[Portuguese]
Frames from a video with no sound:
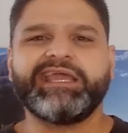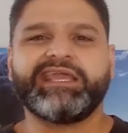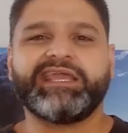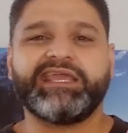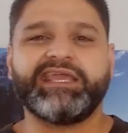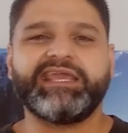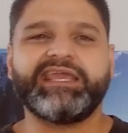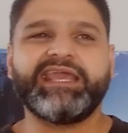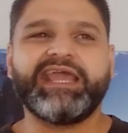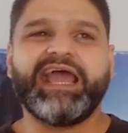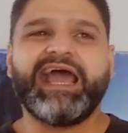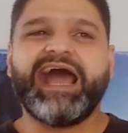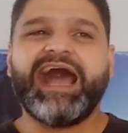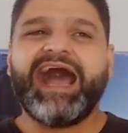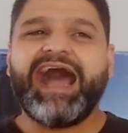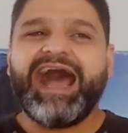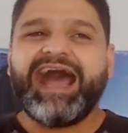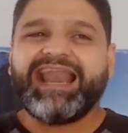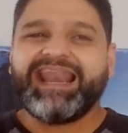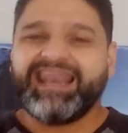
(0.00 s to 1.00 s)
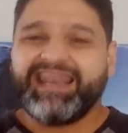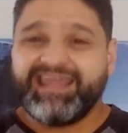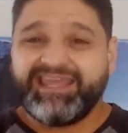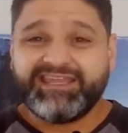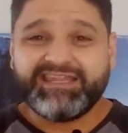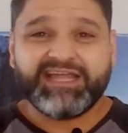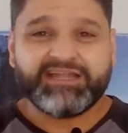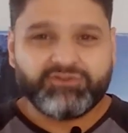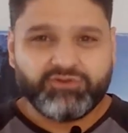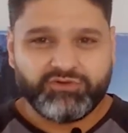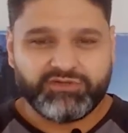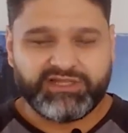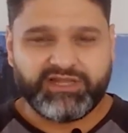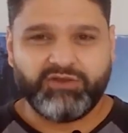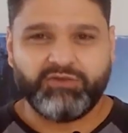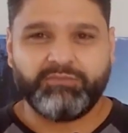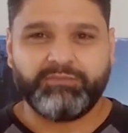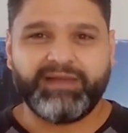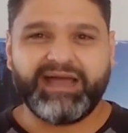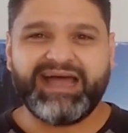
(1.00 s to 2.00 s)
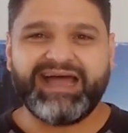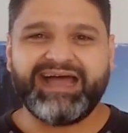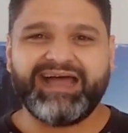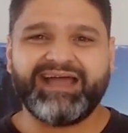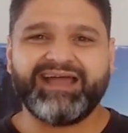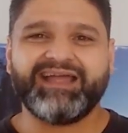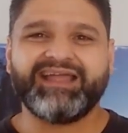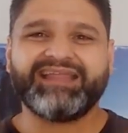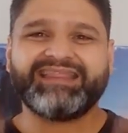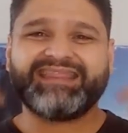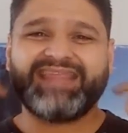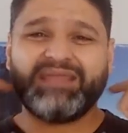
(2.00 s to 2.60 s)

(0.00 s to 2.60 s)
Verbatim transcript: que além da dor na lombar,